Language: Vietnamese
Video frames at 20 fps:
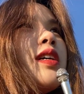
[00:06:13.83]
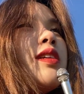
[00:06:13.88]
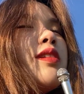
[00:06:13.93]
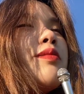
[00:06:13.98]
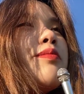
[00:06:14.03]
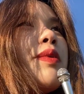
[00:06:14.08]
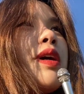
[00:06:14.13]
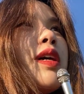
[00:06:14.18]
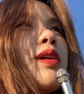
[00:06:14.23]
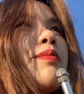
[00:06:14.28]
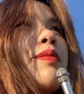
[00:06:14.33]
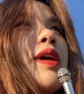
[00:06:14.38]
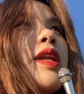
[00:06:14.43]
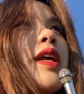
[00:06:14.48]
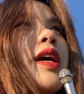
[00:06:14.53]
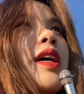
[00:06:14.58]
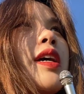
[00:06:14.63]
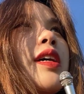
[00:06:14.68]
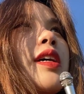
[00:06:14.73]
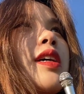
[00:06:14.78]
nhưng mà ở bên
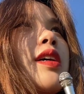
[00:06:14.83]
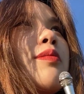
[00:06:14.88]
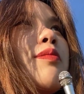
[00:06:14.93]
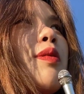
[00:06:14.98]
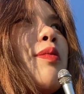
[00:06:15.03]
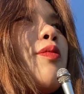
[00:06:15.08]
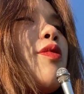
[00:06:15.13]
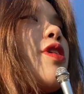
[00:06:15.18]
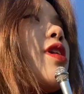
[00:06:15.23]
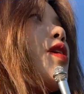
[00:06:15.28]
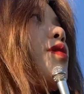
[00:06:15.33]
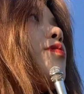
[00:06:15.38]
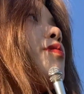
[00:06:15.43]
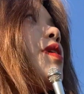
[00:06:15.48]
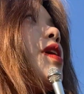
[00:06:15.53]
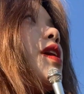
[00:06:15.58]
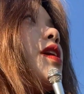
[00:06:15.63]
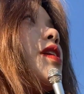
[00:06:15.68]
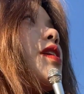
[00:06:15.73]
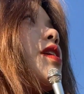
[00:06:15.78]
này khi mà mùa đông
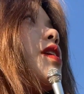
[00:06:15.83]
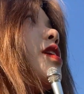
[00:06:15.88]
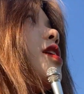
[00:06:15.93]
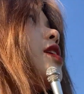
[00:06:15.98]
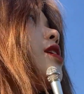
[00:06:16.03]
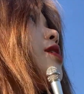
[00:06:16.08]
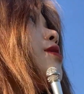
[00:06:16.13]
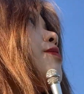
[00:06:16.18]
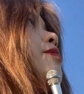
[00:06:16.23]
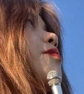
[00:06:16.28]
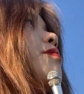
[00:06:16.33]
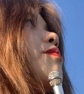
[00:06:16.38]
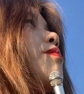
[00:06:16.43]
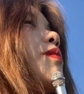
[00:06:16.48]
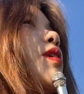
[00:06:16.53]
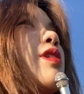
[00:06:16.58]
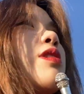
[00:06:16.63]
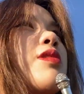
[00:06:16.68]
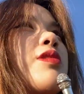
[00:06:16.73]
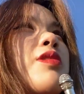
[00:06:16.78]
đến thì
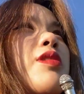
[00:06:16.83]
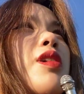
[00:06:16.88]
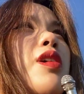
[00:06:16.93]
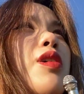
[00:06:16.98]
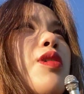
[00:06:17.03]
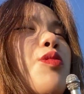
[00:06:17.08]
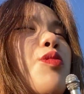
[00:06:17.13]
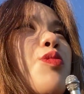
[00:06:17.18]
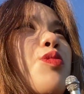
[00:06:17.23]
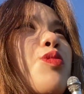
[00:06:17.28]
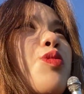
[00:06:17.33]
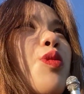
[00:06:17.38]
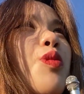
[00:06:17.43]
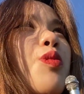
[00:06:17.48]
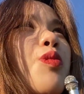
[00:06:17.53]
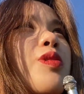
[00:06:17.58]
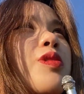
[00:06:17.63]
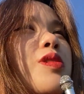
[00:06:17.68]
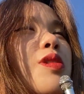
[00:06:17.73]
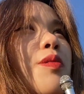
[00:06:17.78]
mọi thứ rất là u
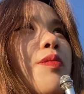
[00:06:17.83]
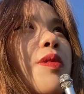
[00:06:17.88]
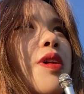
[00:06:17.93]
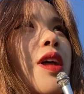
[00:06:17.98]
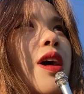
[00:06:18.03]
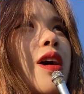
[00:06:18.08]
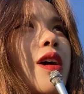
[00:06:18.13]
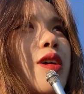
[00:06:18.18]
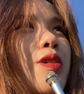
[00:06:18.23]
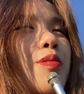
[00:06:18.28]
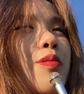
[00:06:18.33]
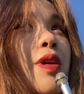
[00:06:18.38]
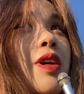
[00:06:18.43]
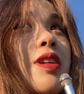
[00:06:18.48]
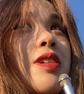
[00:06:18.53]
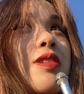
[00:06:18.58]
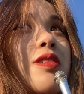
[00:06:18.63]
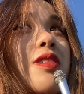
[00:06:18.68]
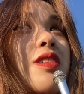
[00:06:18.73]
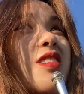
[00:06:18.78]
tối xong rồi là kiểu mọi
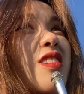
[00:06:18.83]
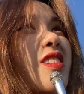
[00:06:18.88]
thứ